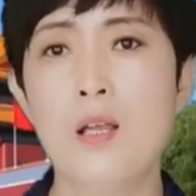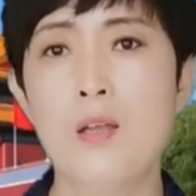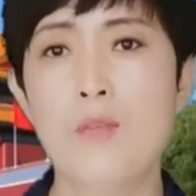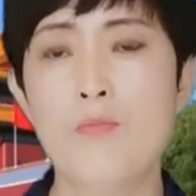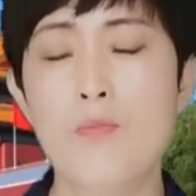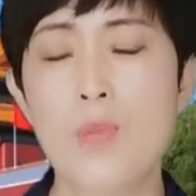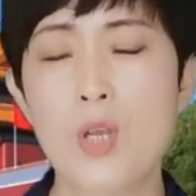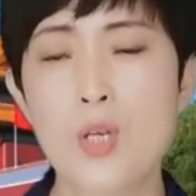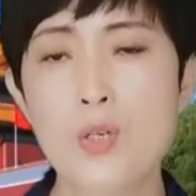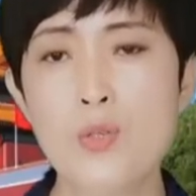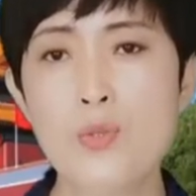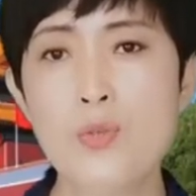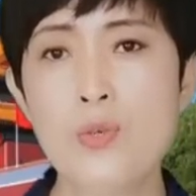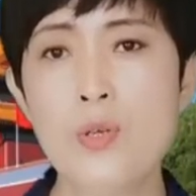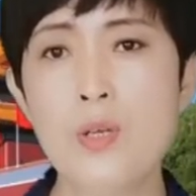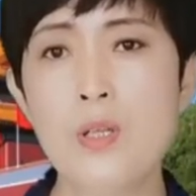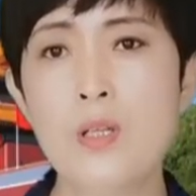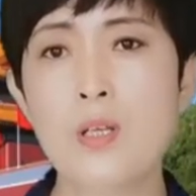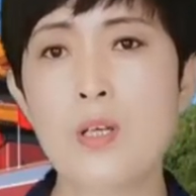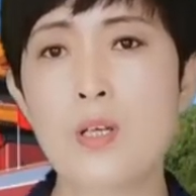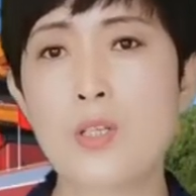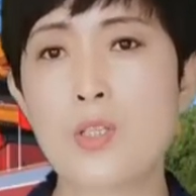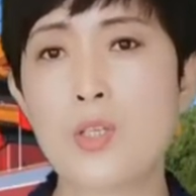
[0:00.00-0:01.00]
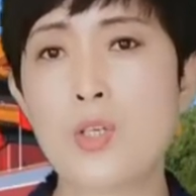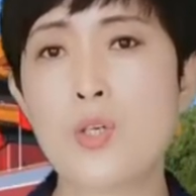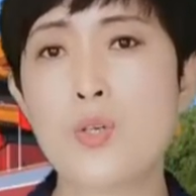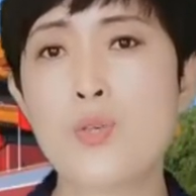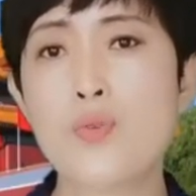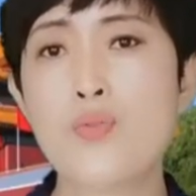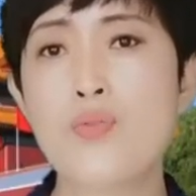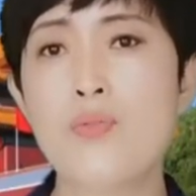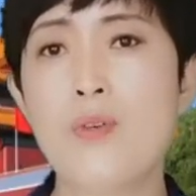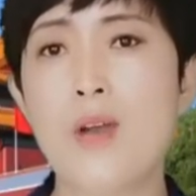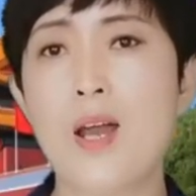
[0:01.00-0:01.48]
明确的提
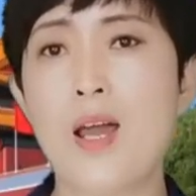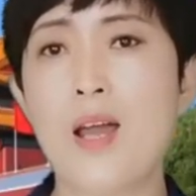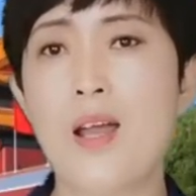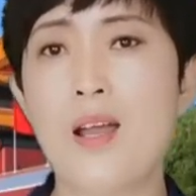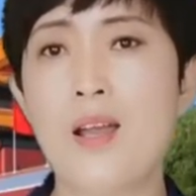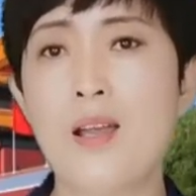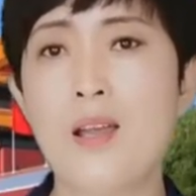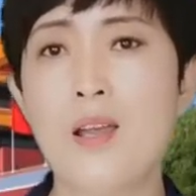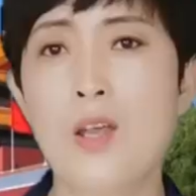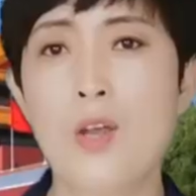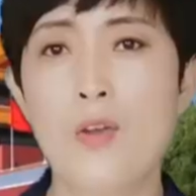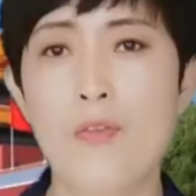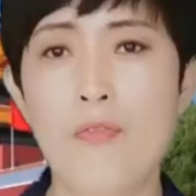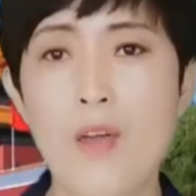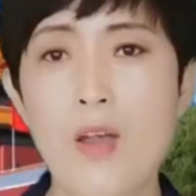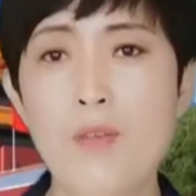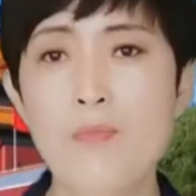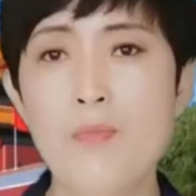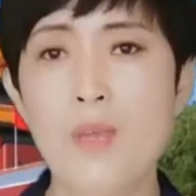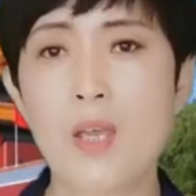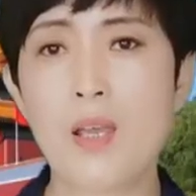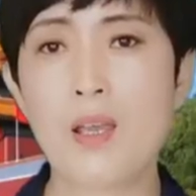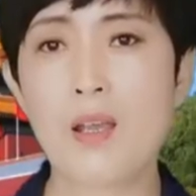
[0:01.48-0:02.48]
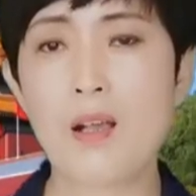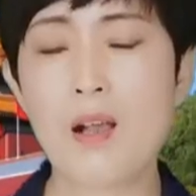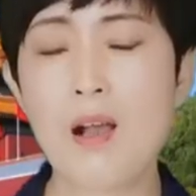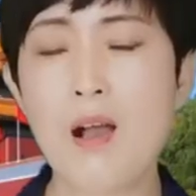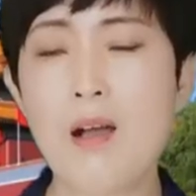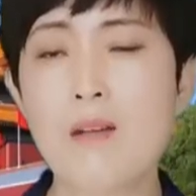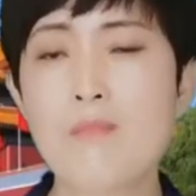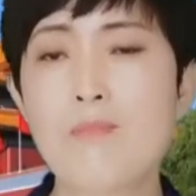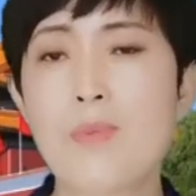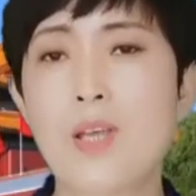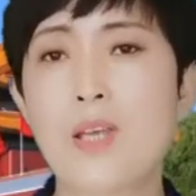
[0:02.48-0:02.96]
出来反美
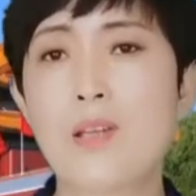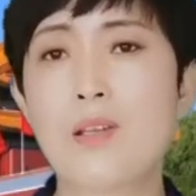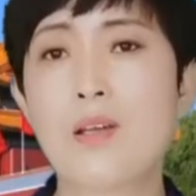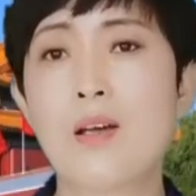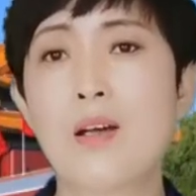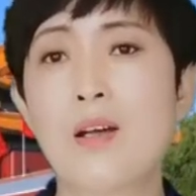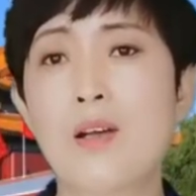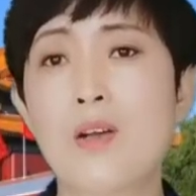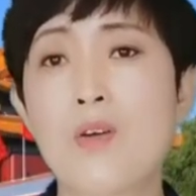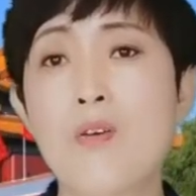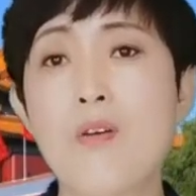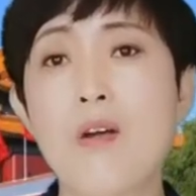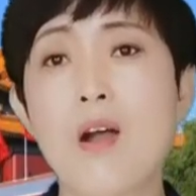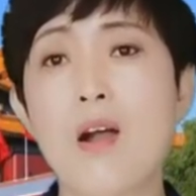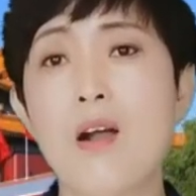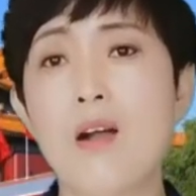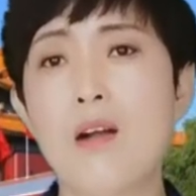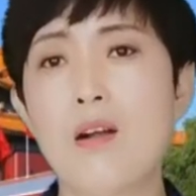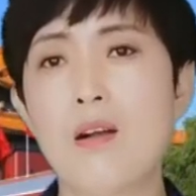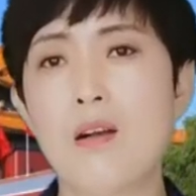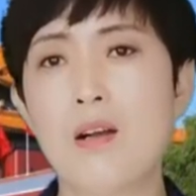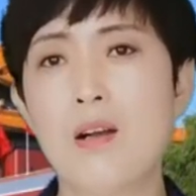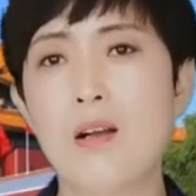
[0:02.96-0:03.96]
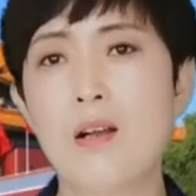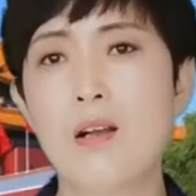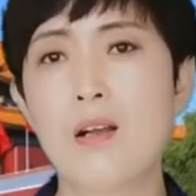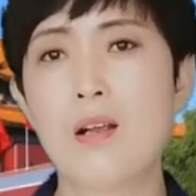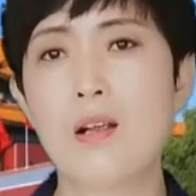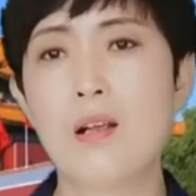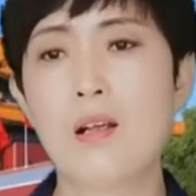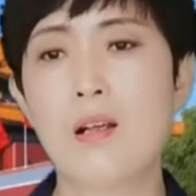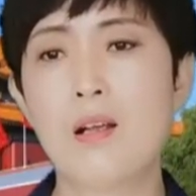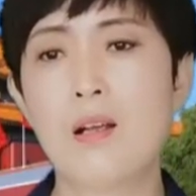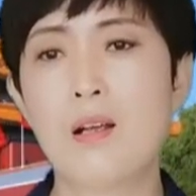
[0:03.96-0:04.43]
抗美的口号。
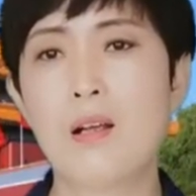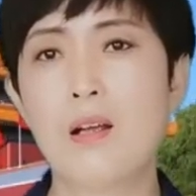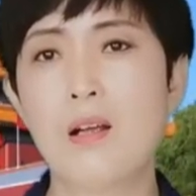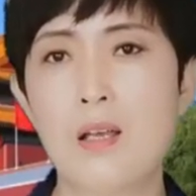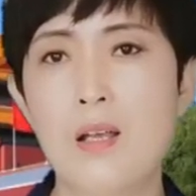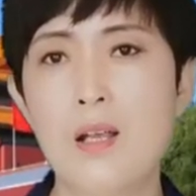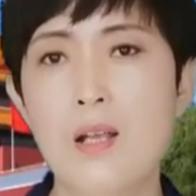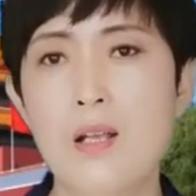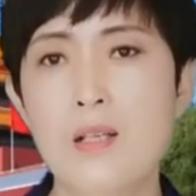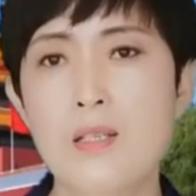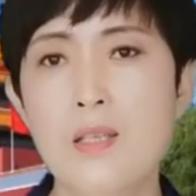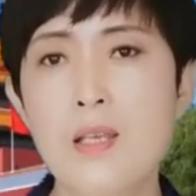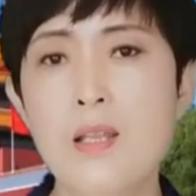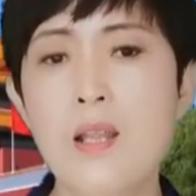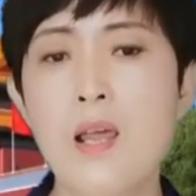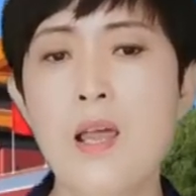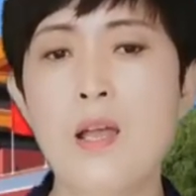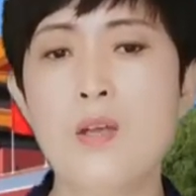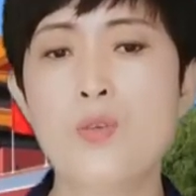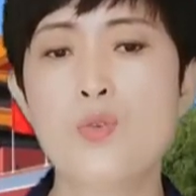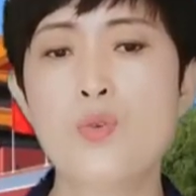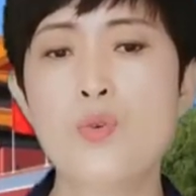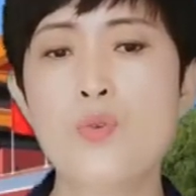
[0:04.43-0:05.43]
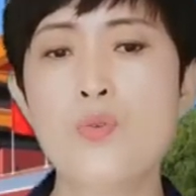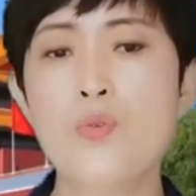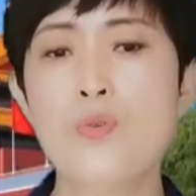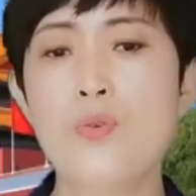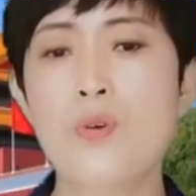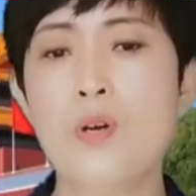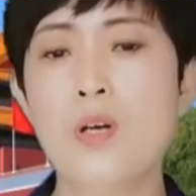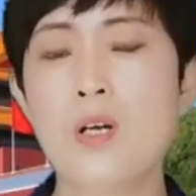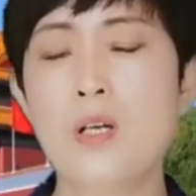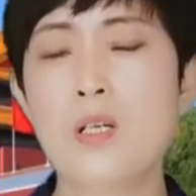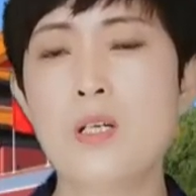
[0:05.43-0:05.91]
现在中
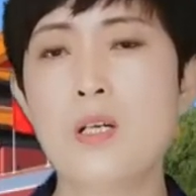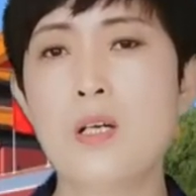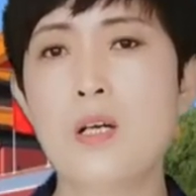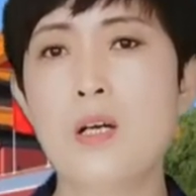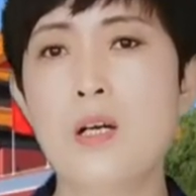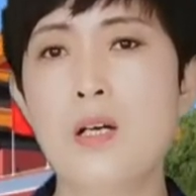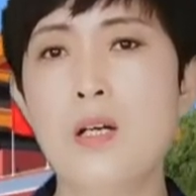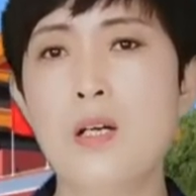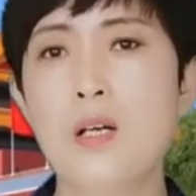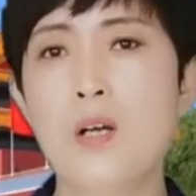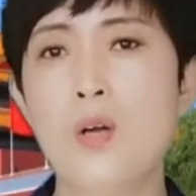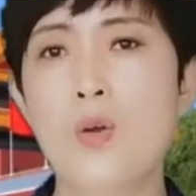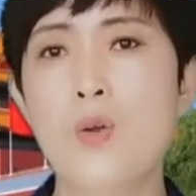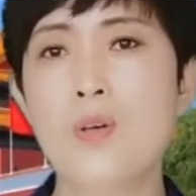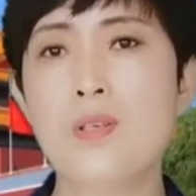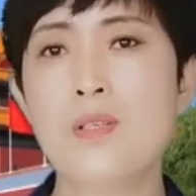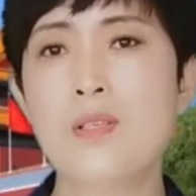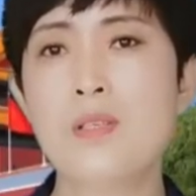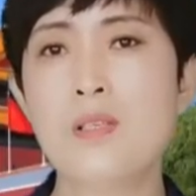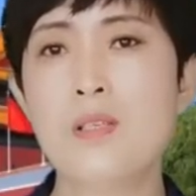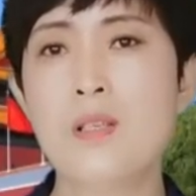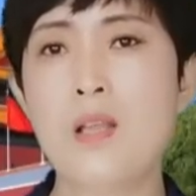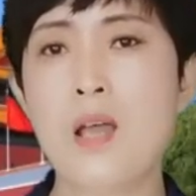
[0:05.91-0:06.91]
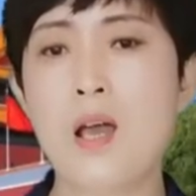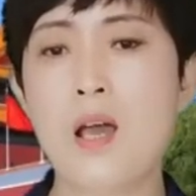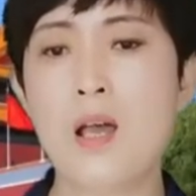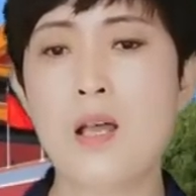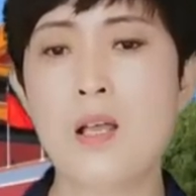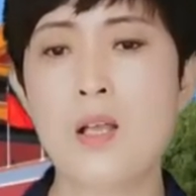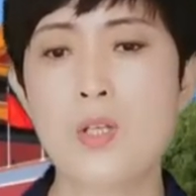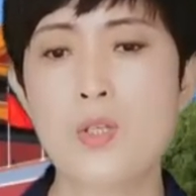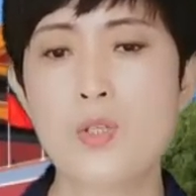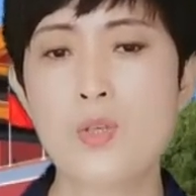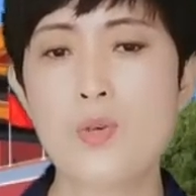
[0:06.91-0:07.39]
国和俄罗斯呢
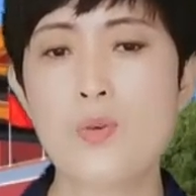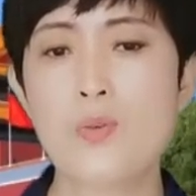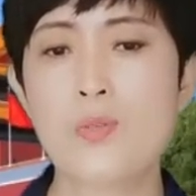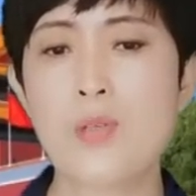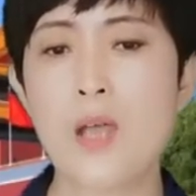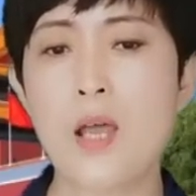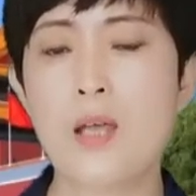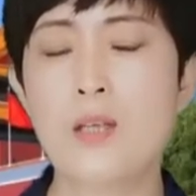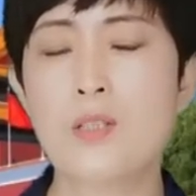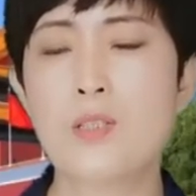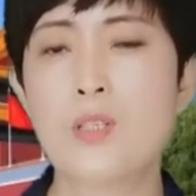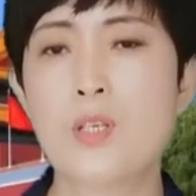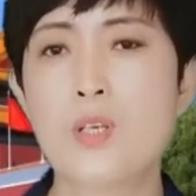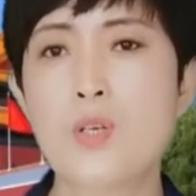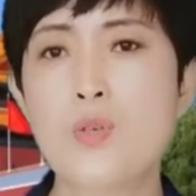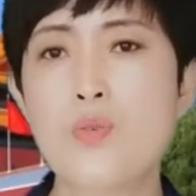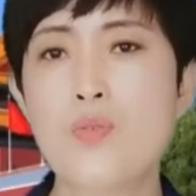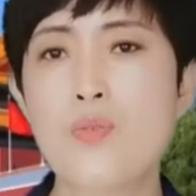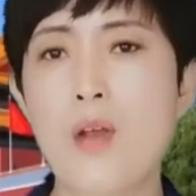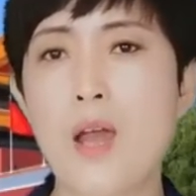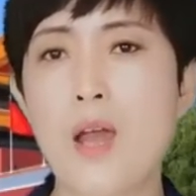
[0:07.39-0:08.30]
就在提出